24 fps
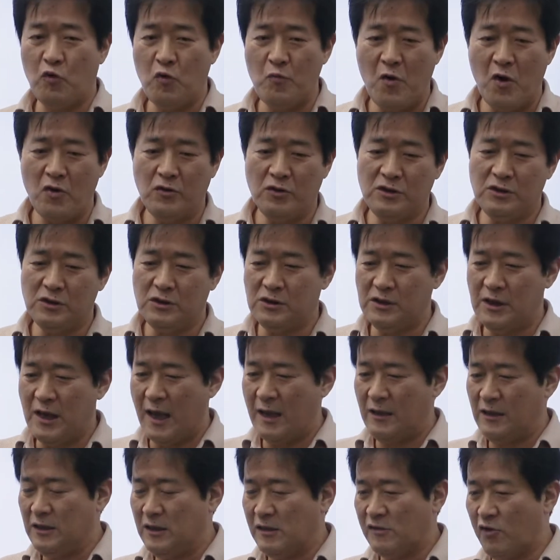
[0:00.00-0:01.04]
보면은
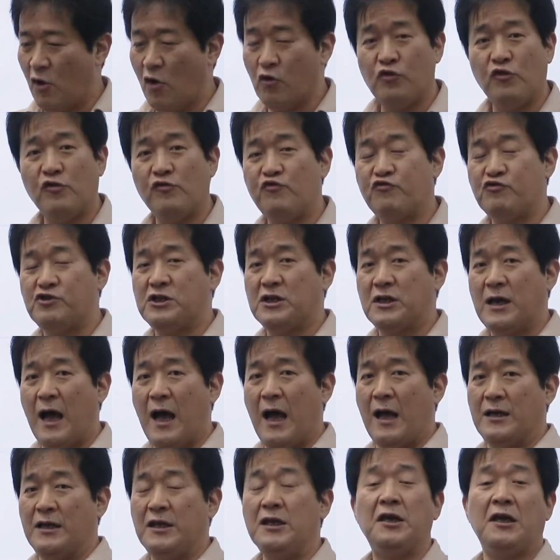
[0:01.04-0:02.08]
이제 이 석유
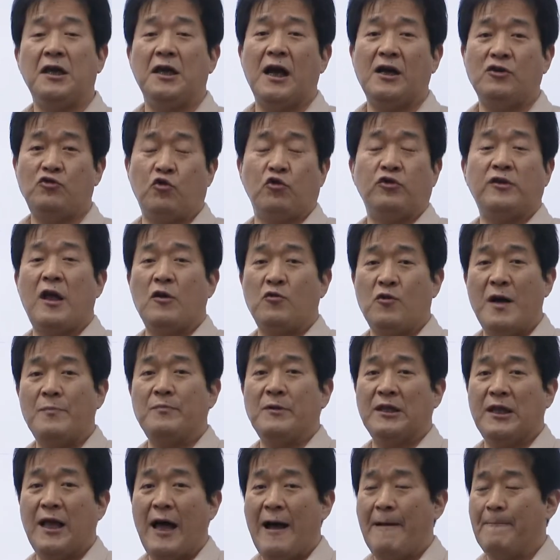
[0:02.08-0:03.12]
수지가 인기가 좋다고
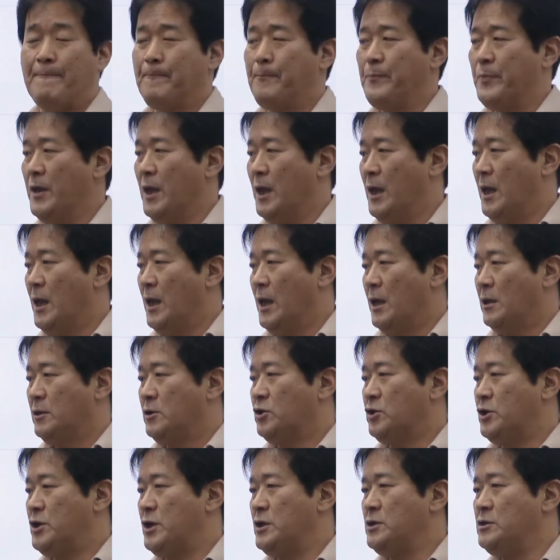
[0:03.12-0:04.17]
합니다.
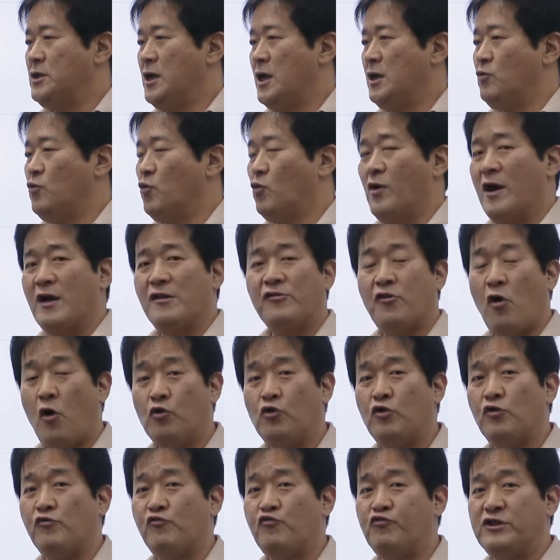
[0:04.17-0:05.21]
특히 이제 이러한
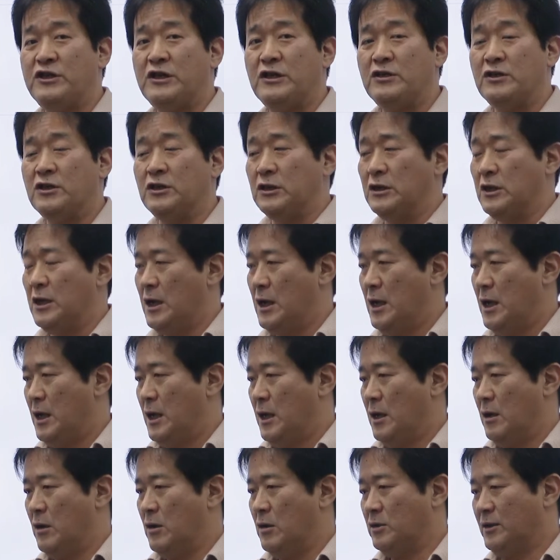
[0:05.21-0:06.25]
석유 수지는
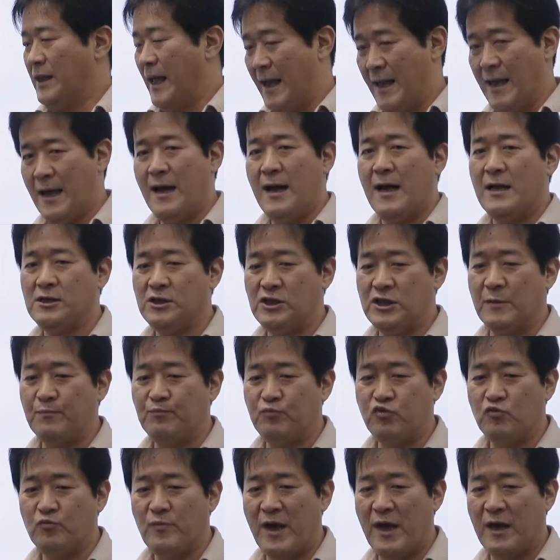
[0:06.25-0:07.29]
어, 다양한
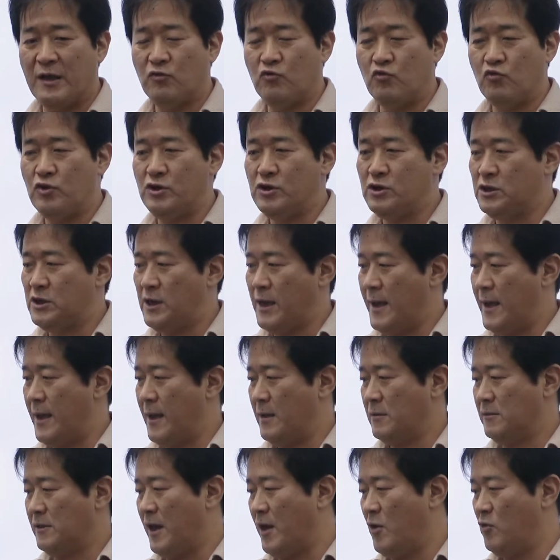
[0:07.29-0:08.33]
제품에도
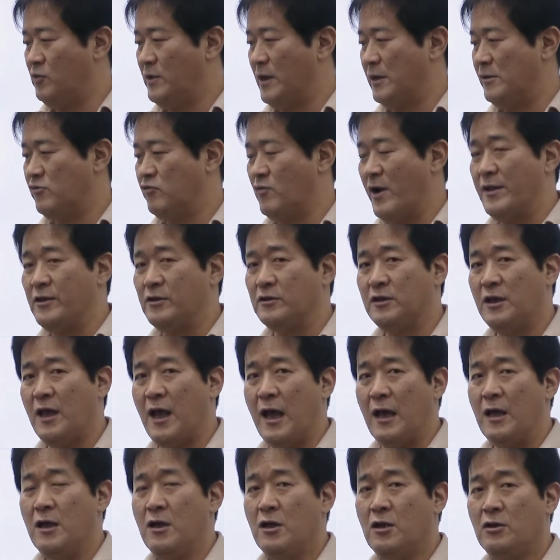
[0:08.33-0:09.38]
이제 사용될 수가
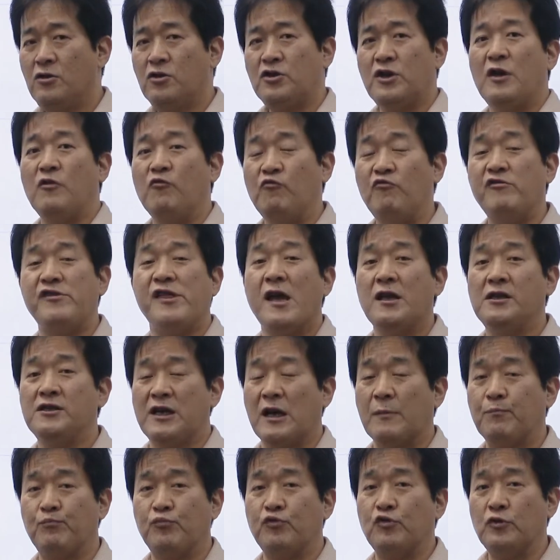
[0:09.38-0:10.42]
있는데 특히 위생
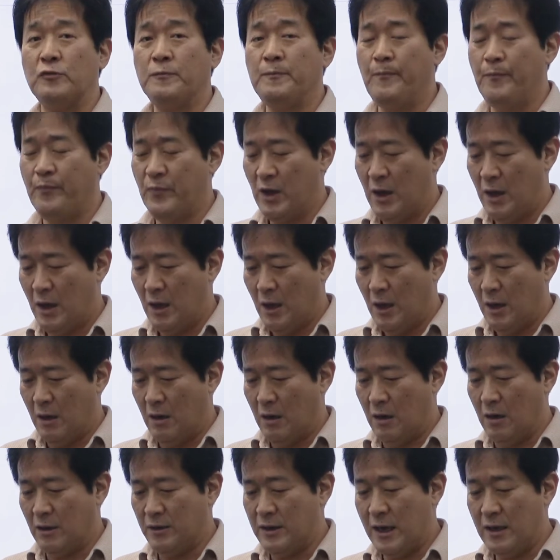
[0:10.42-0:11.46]
제품
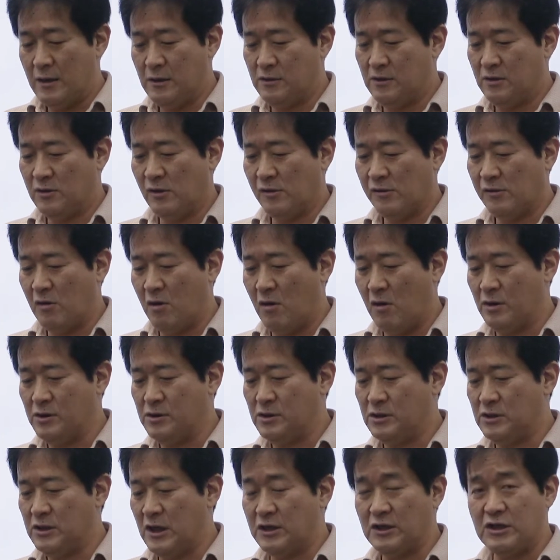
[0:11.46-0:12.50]
어, 예를 들어서
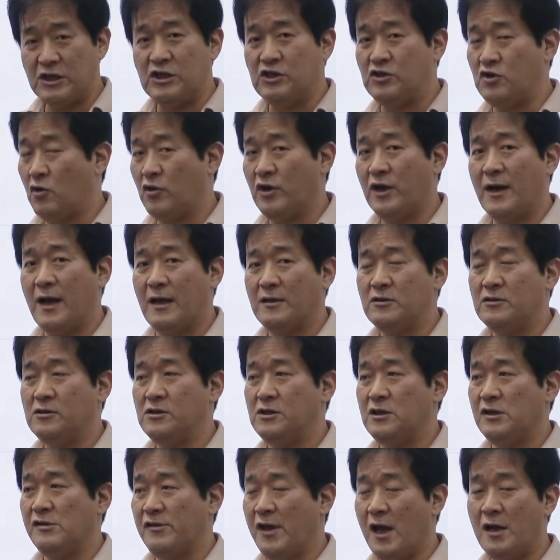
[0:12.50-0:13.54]
이제
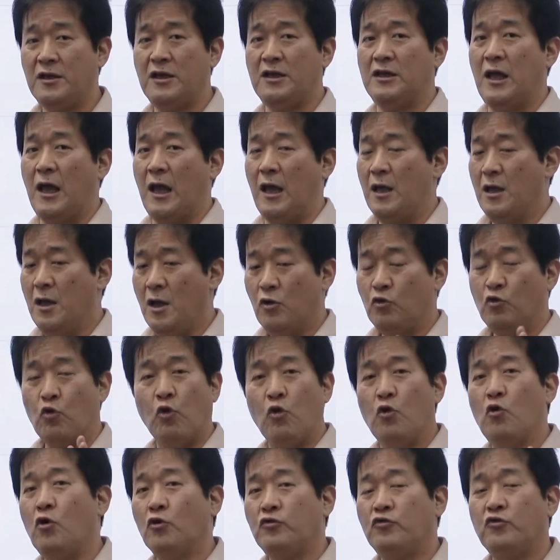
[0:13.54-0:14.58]
기적이라든지 생리대
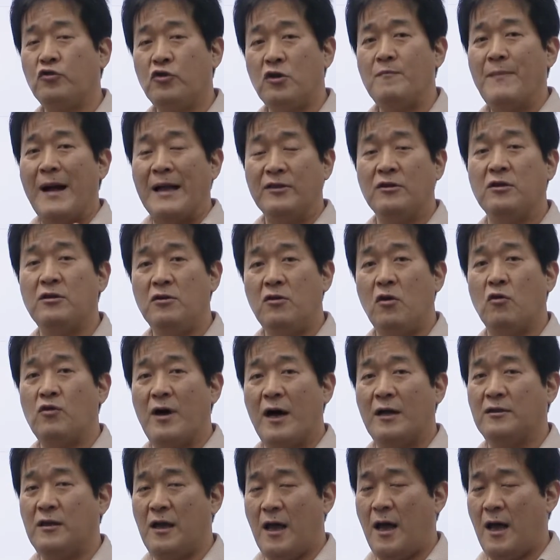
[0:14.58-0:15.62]
이런 것들을 만들려고
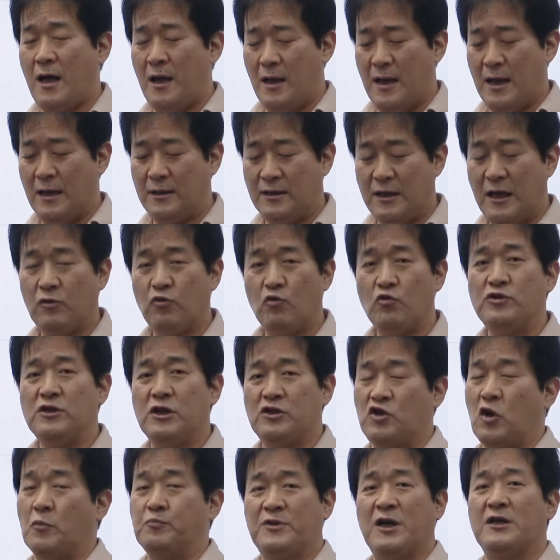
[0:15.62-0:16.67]
하, 할 때도
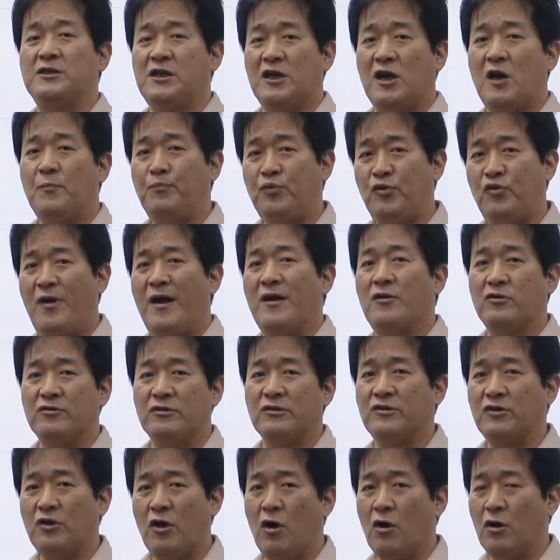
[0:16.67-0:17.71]
이제 접착제가
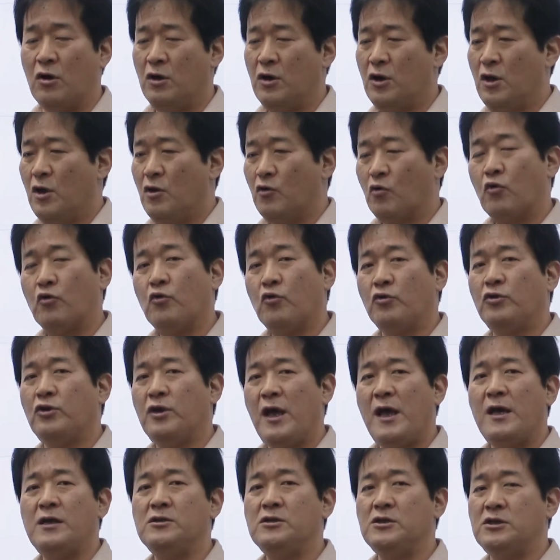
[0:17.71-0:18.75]
필요하거든요. 그럴
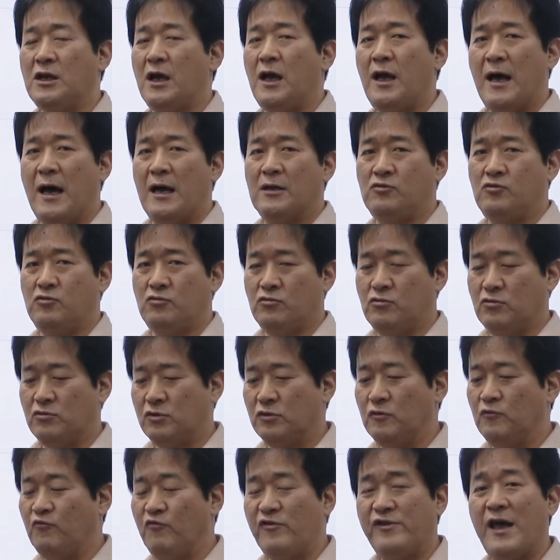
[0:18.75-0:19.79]
때 이제 아주
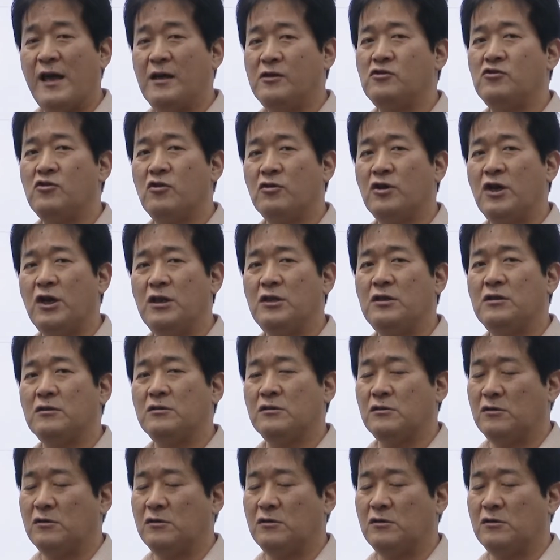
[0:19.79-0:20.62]
그 위생적인